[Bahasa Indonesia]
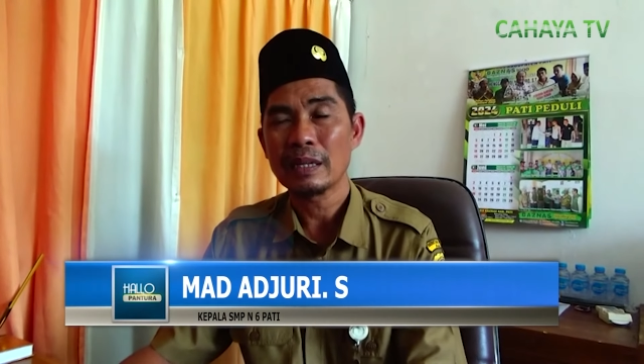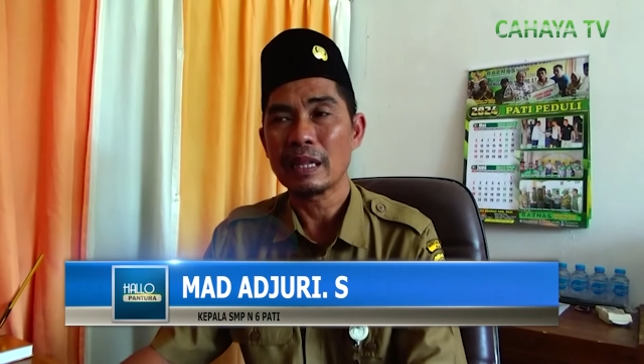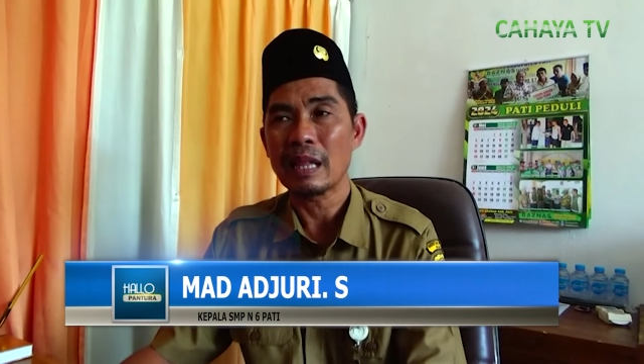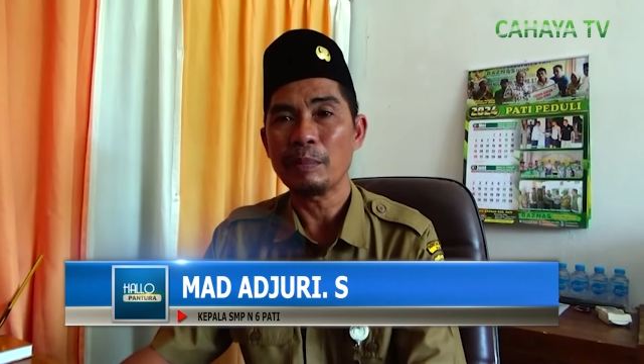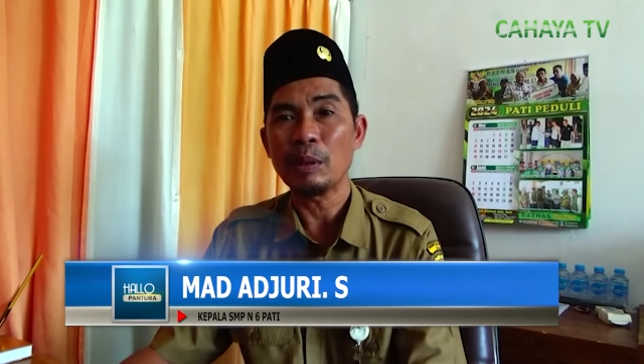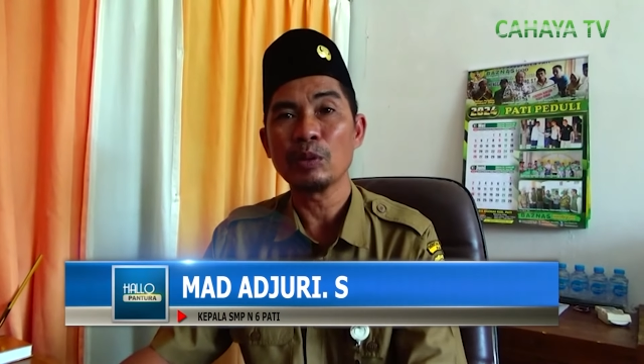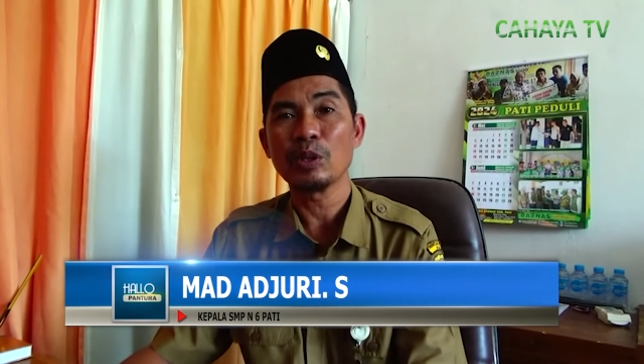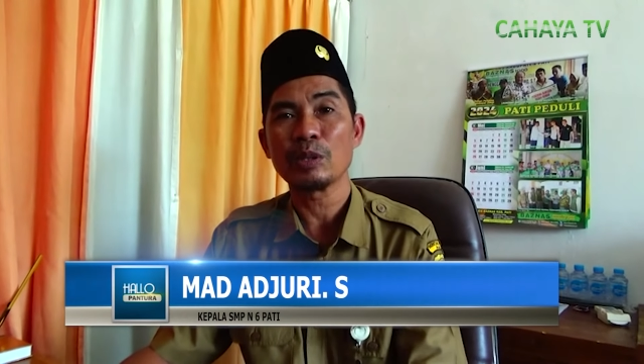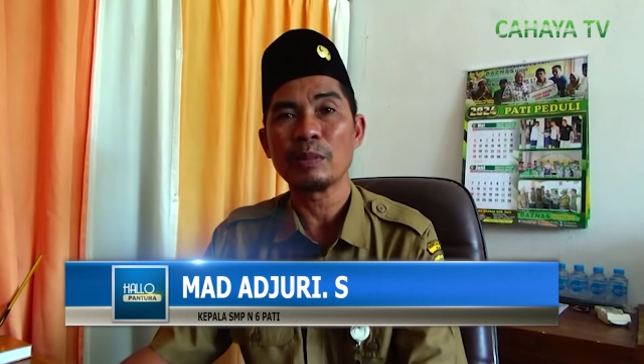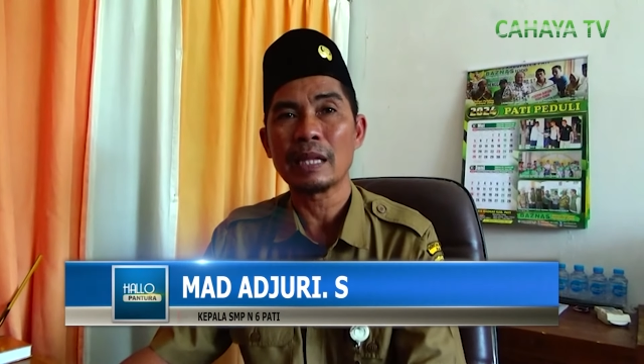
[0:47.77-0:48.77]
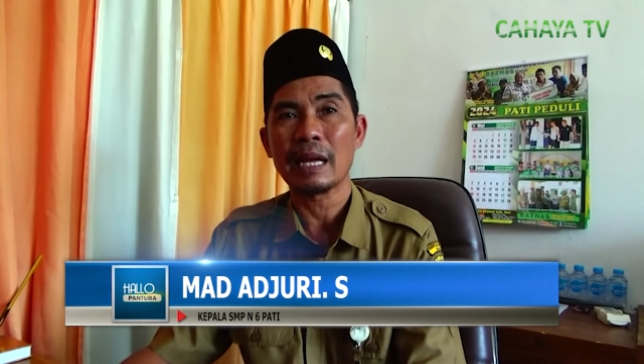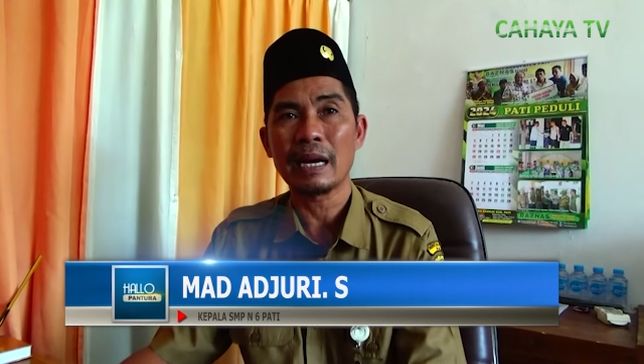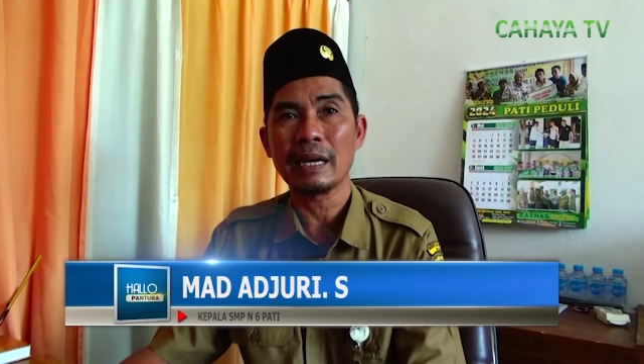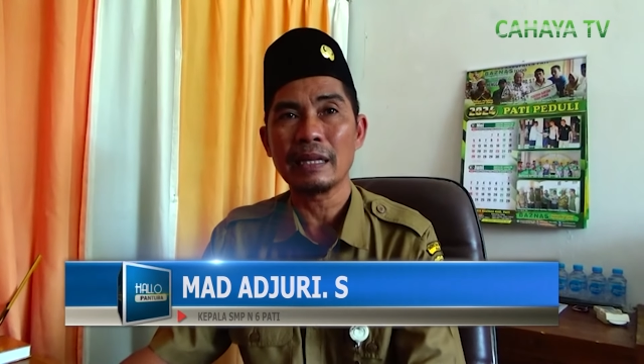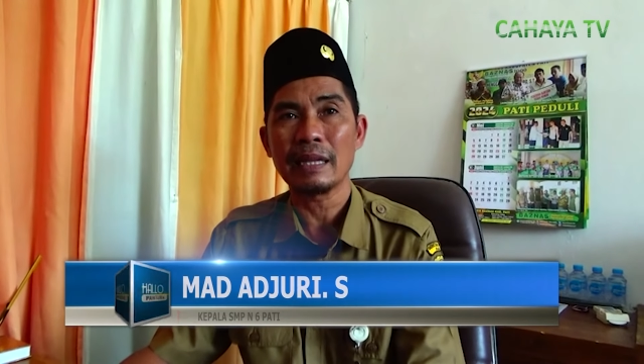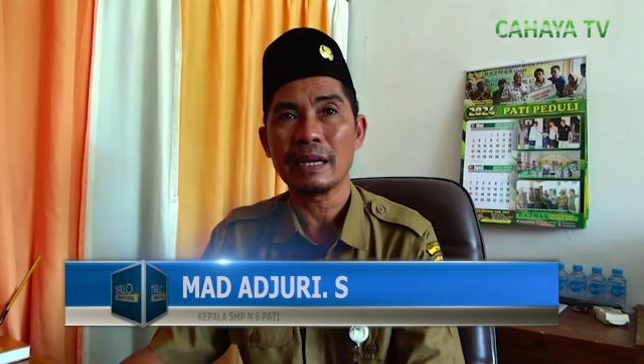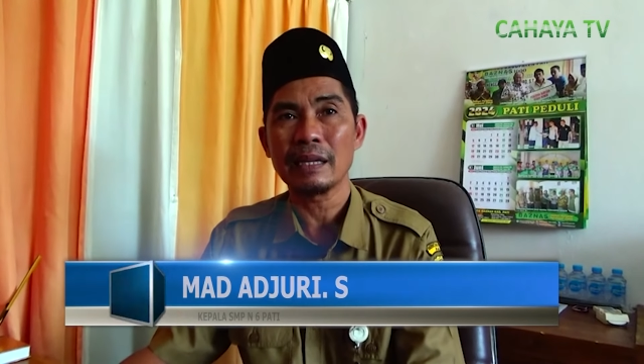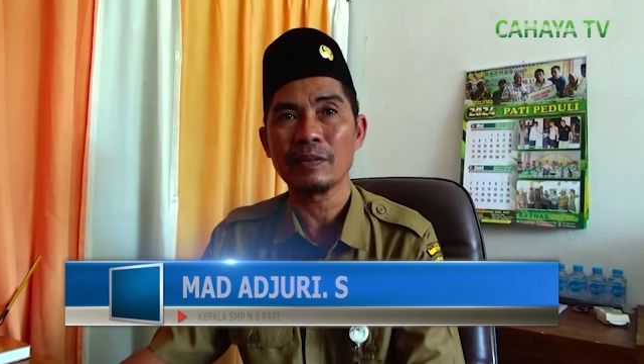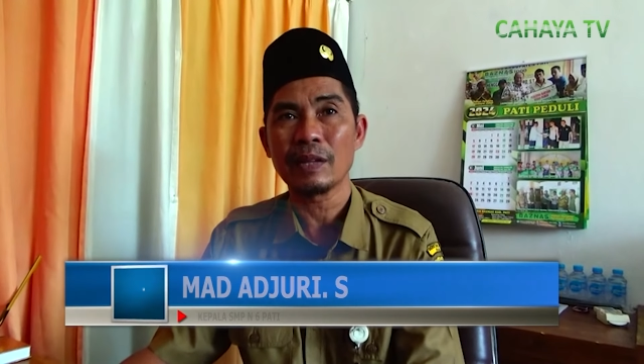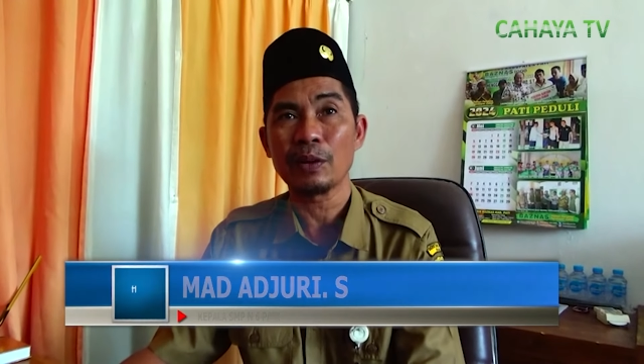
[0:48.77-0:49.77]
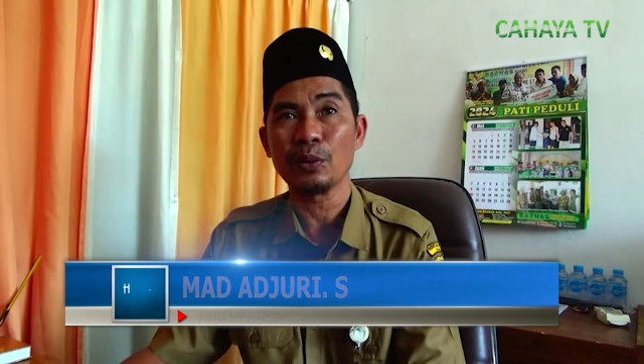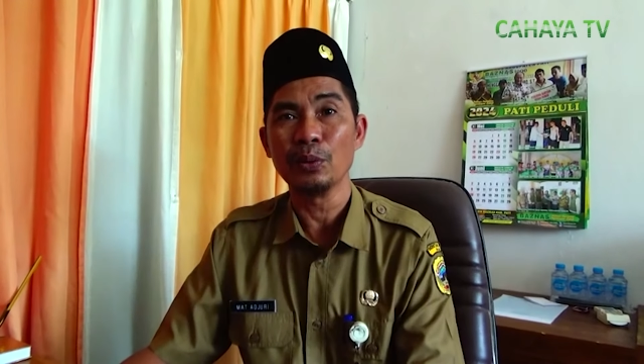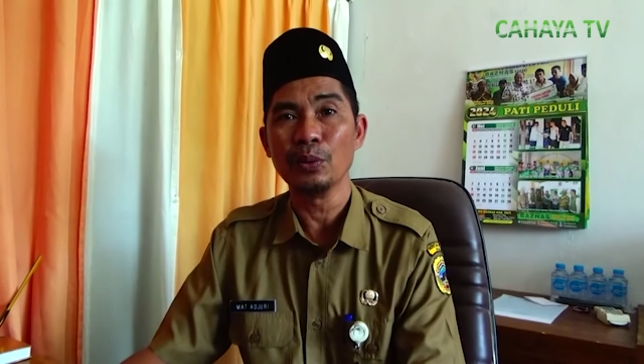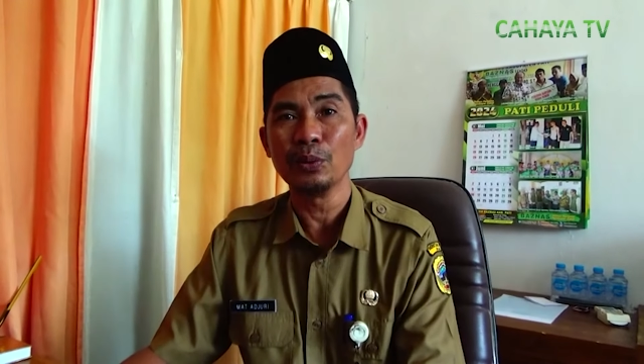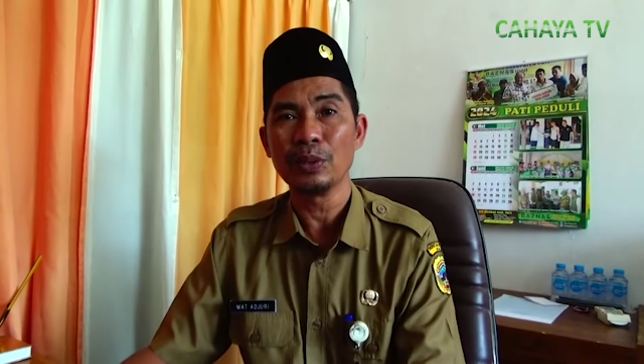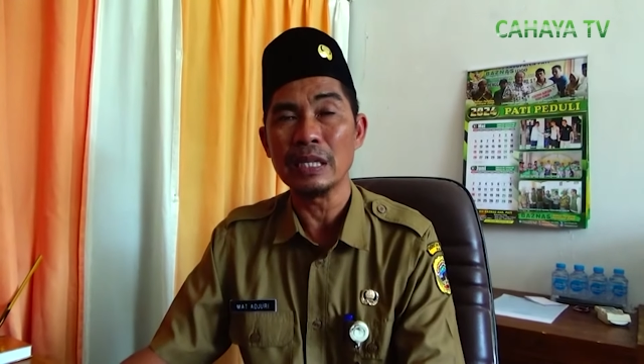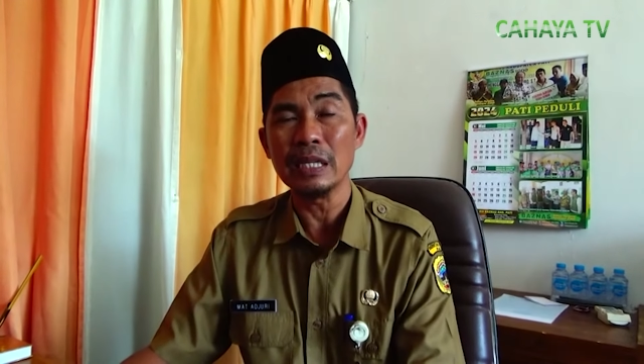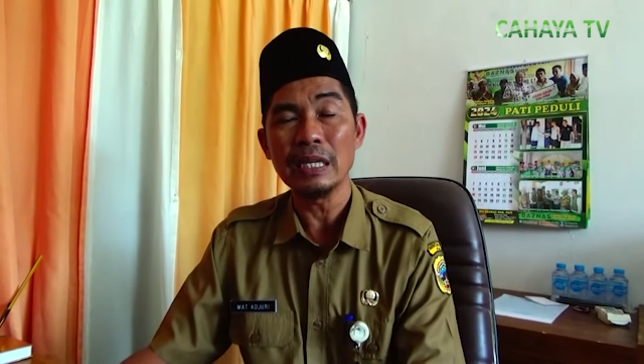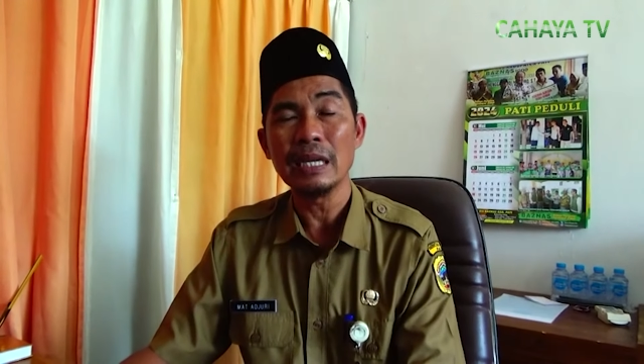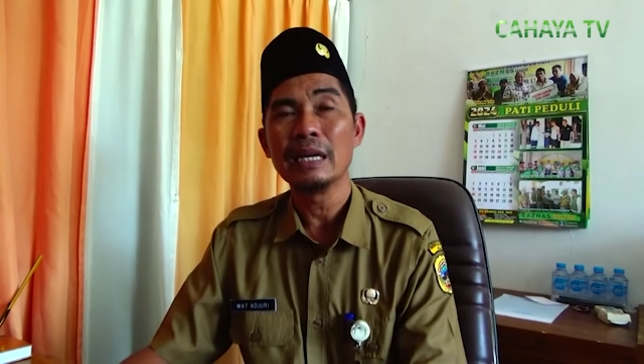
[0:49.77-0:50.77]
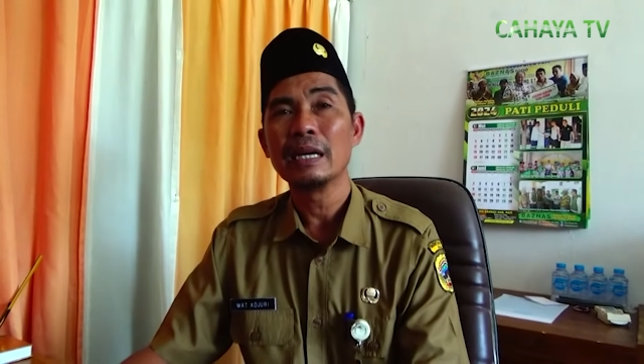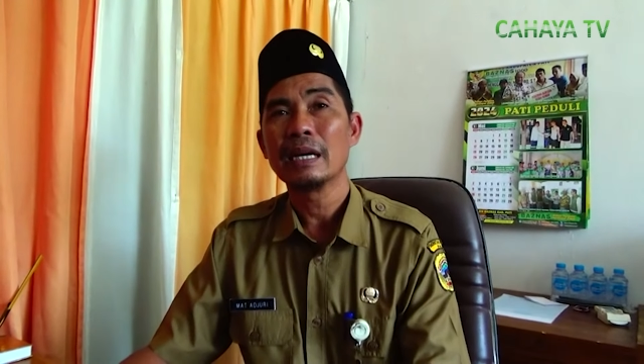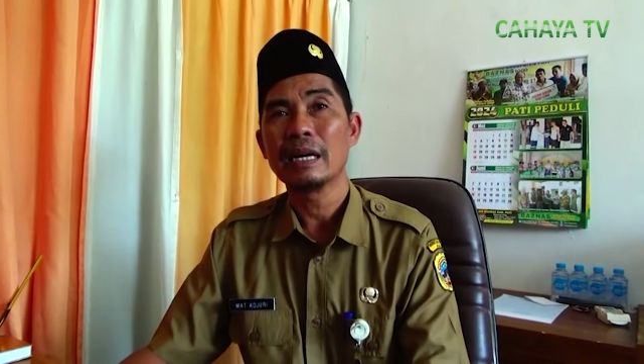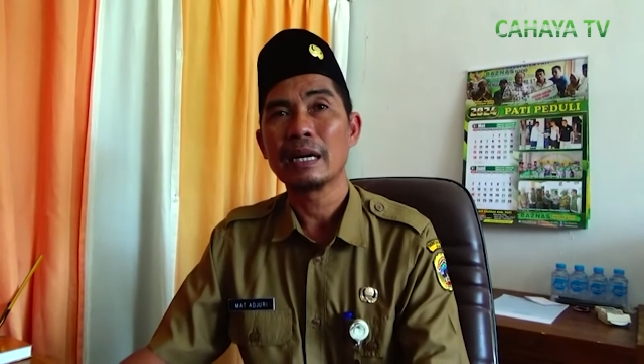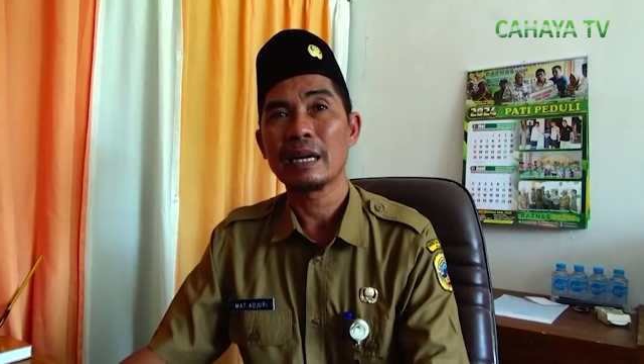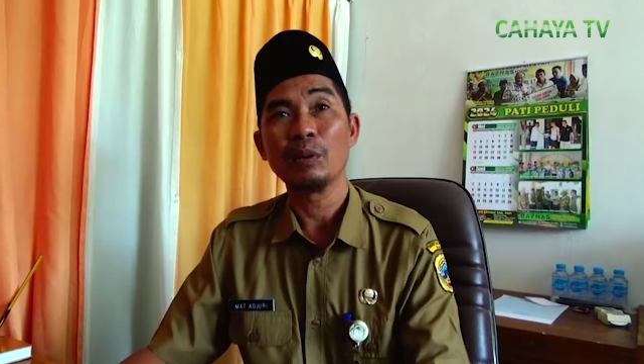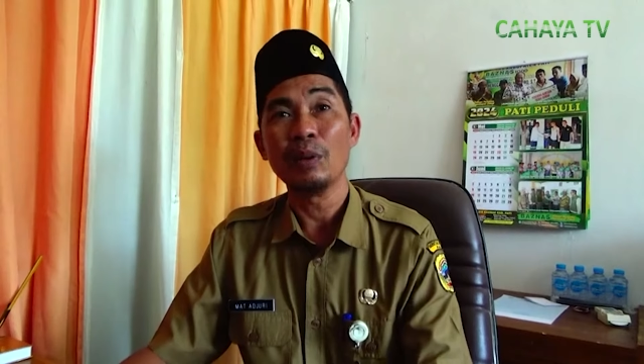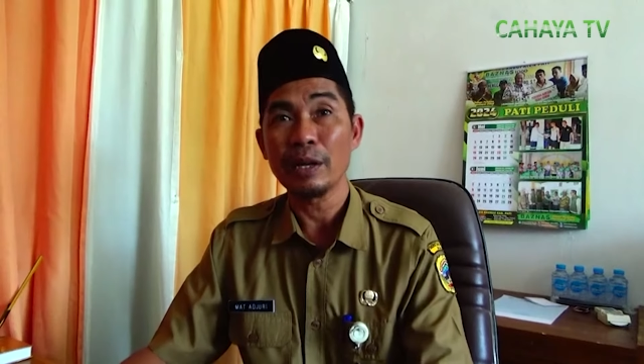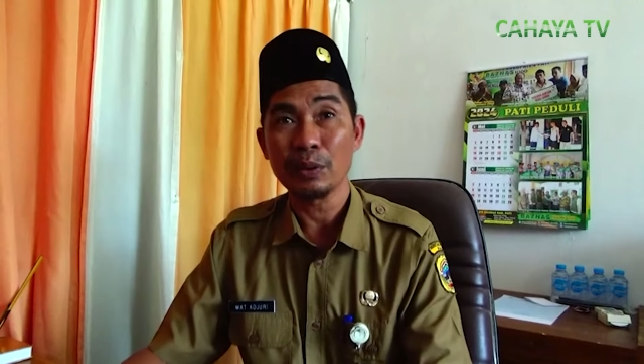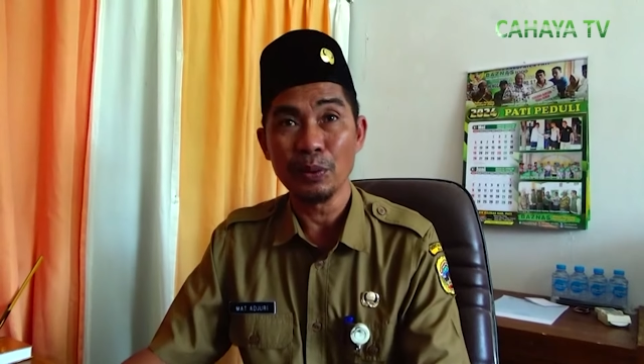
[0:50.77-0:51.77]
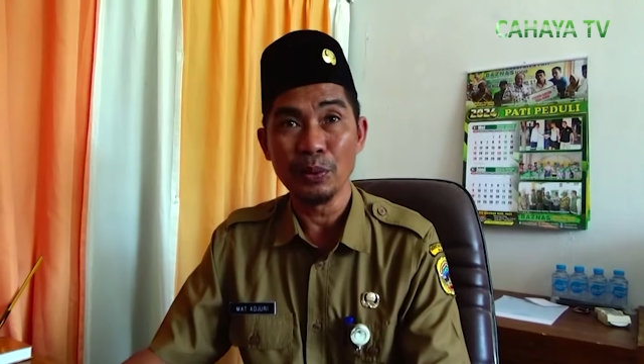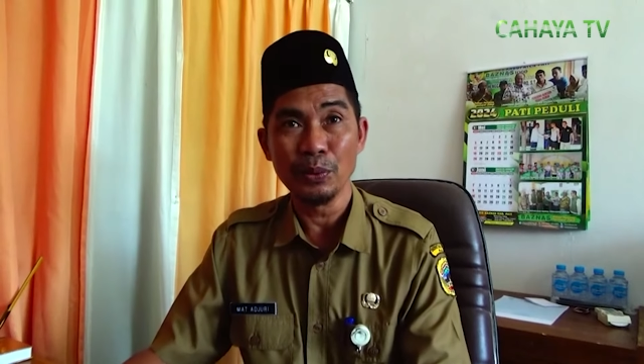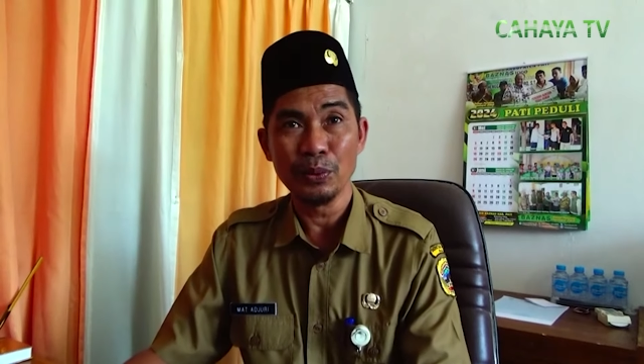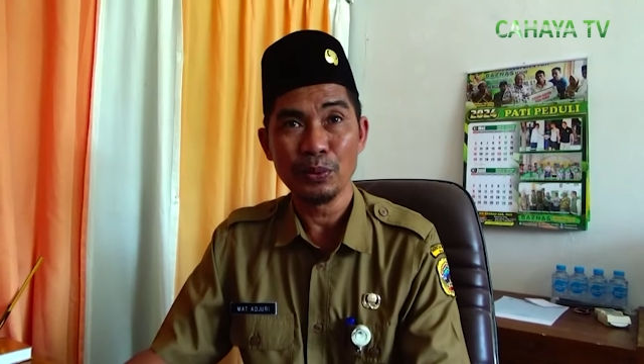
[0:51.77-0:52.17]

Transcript: tetapi untuk sementara kita daftar dulu di uh, reguler dulu